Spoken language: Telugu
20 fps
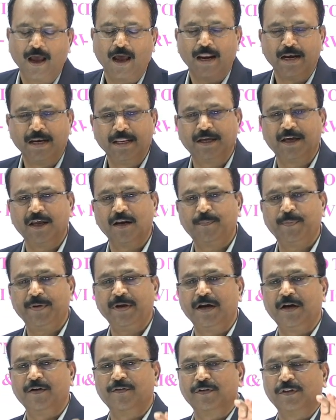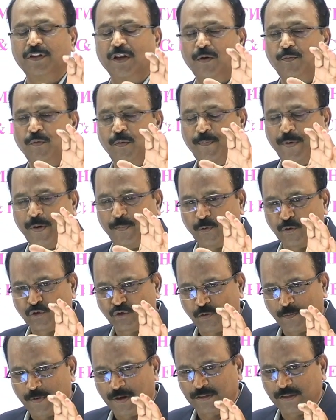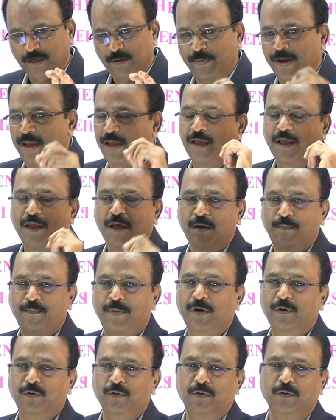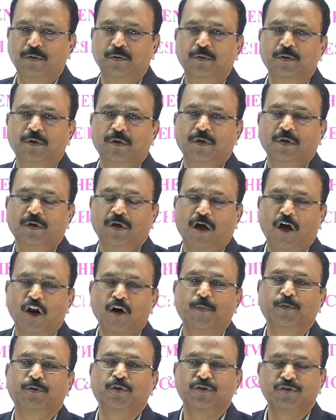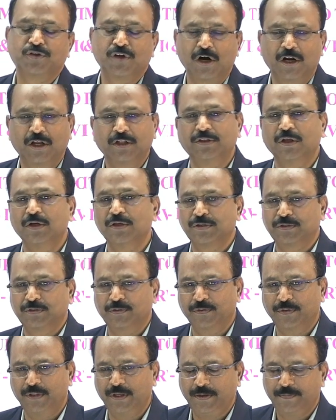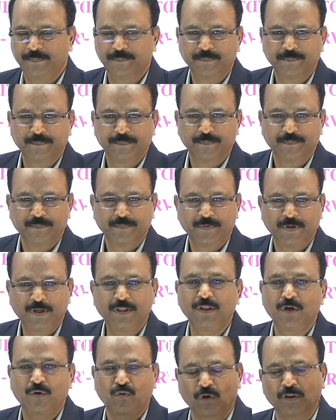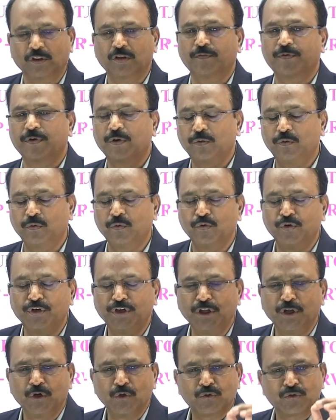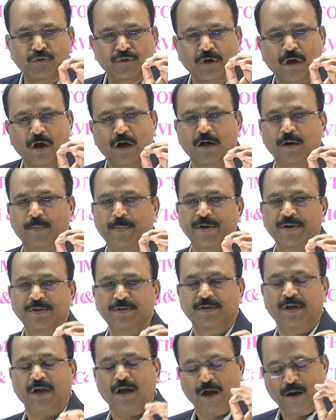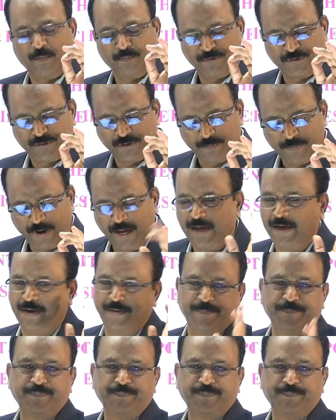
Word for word: అన్నీ కలిపి ఏడు వందల ముప్పై పోస్టులు మాత్రమే మనకు అనుమతి వచ్చినట్లుగా తెలుస్తోంది ఇది కొంతవరకు నిరుత్సాహపరిచే అంశమే